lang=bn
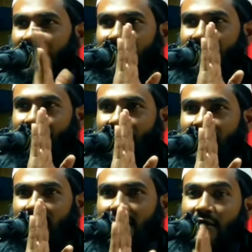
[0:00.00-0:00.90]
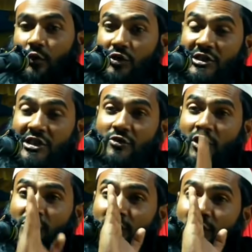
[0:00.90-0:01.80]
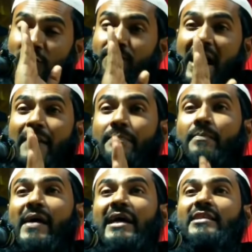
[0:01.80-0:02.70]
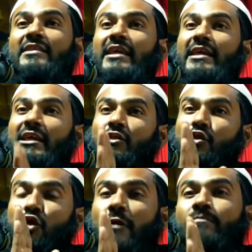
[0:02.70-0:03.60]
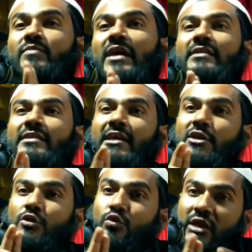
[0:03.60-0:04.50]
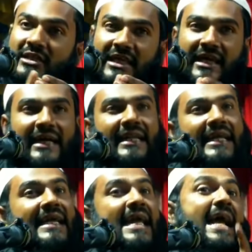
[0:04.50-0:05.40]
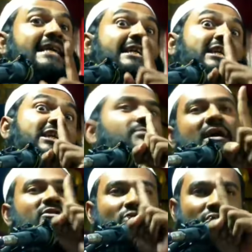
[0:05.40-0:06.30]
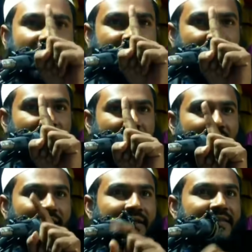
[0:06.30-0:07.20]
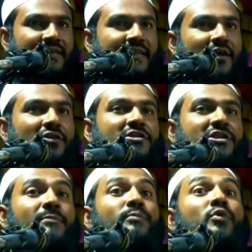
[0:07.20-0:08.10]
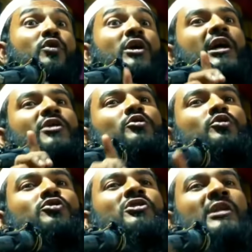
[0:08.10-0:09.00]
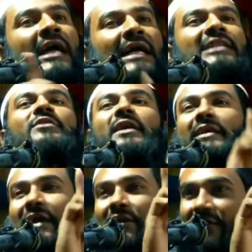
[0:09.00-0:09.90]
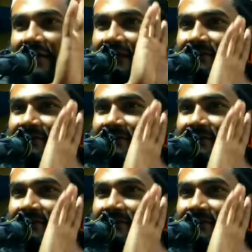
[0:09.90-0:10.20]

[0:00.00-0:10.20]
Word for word: নেই অধিকাংশ বাপ মায়ের থেকে সন্তানদের দূরে থাকার একটি মাত্র কারণ সেটা হচ্ছে বুকের দুধ না দেওয়ার কারণে